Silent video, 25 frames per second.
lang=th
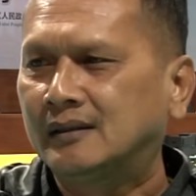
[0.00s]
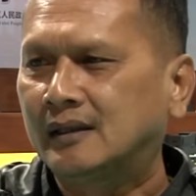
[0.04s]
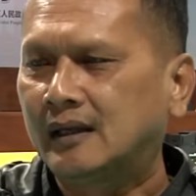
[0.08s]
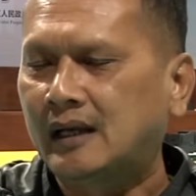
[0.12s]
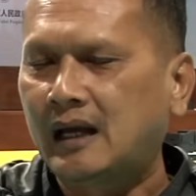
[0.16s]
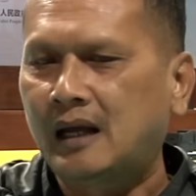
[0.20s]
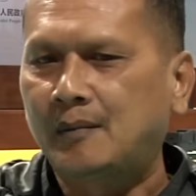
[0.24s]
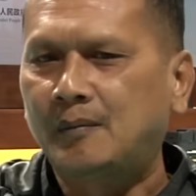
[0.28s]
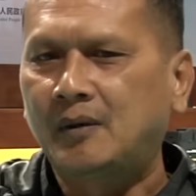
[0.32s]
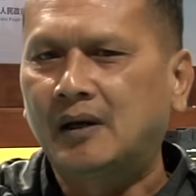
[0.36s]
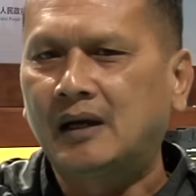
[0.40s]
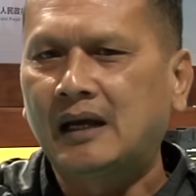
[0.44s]
ค
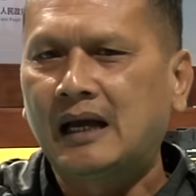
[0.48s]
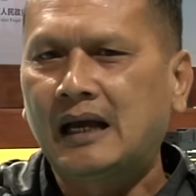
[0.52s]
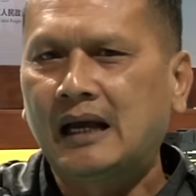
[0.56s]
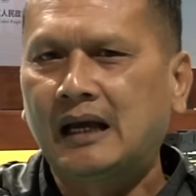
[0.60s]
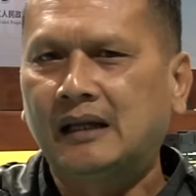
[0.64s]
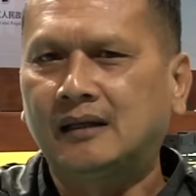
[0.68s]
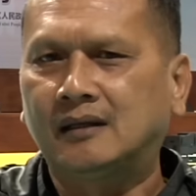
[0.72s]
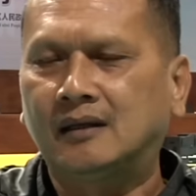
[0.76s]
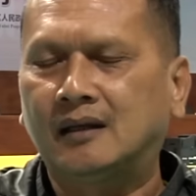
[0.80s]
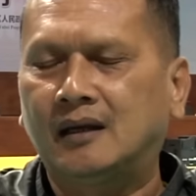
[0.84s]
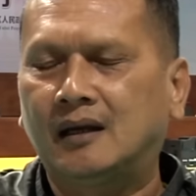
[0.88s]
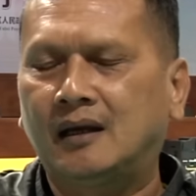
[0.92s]
รับ แล้วการ
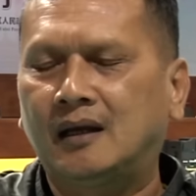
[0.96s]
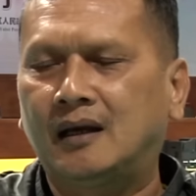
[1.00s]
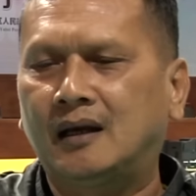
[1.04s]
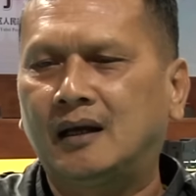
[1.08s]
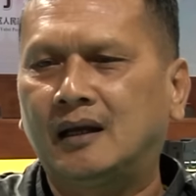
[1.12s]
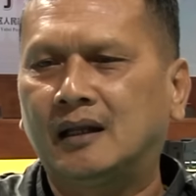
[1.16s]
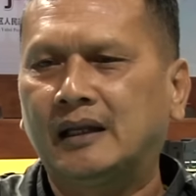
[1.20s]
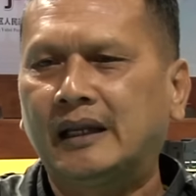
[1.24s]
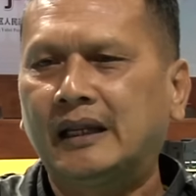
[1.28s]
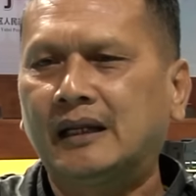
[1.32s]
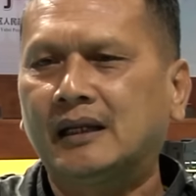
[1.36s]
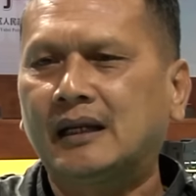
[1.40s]

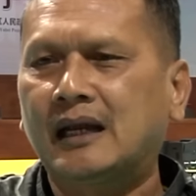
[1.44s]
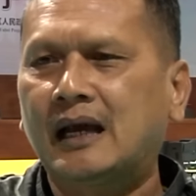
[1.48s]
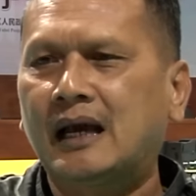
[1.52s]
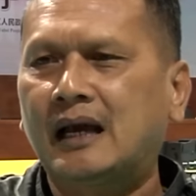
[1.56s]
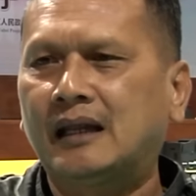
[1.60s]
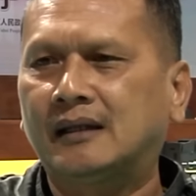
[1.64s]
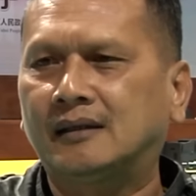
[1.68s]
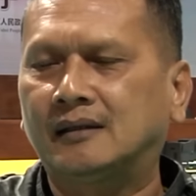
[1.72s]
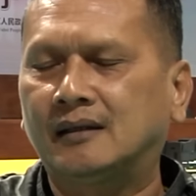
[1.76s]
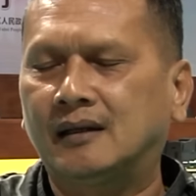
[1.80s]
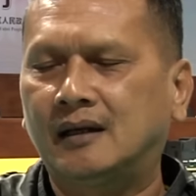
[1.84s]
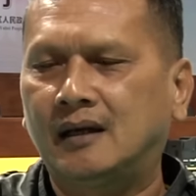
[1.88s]
เน้นการ
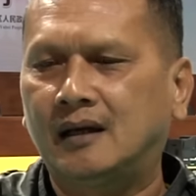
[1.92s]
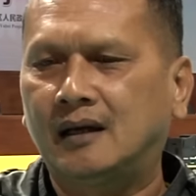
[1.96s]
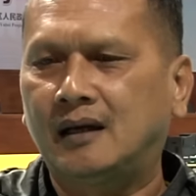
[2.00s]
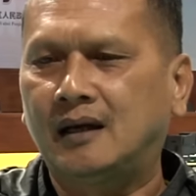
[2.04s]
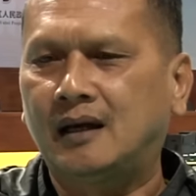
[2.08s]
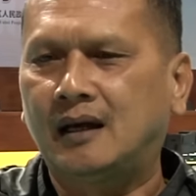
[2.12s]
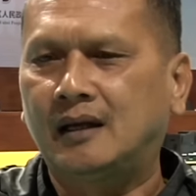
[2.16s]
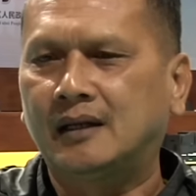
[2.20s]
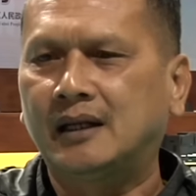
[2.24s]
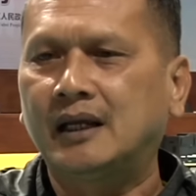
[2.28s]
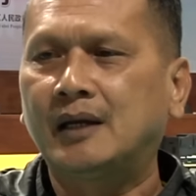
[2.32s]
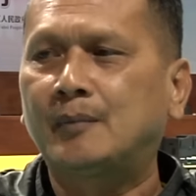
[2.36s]

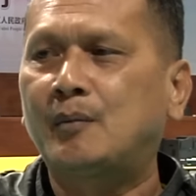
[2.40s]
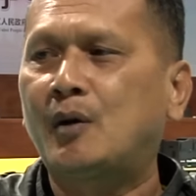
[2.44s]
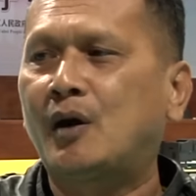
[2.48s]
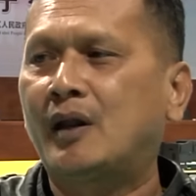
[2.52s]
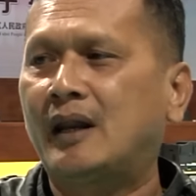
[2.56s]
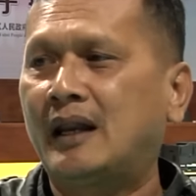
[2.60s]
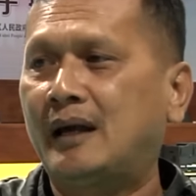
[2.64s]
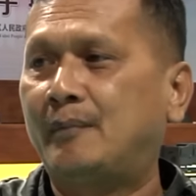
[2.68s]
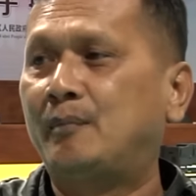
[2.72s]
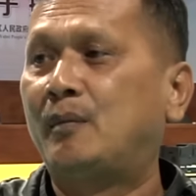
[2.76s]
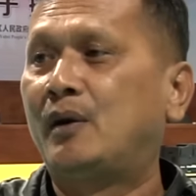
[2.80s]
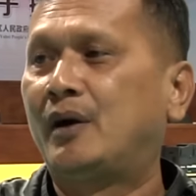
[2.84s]
อันเดอร์บอล
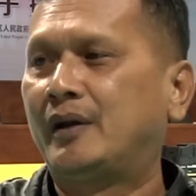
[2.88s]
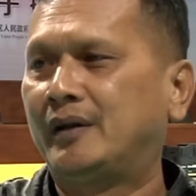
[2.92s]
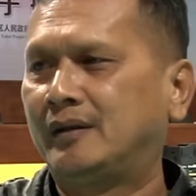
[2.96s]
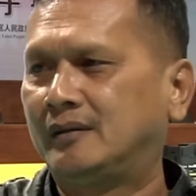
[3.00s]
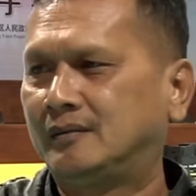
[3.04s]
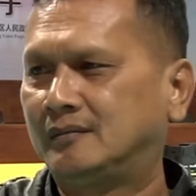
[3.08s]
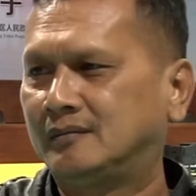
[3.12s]
รับบอล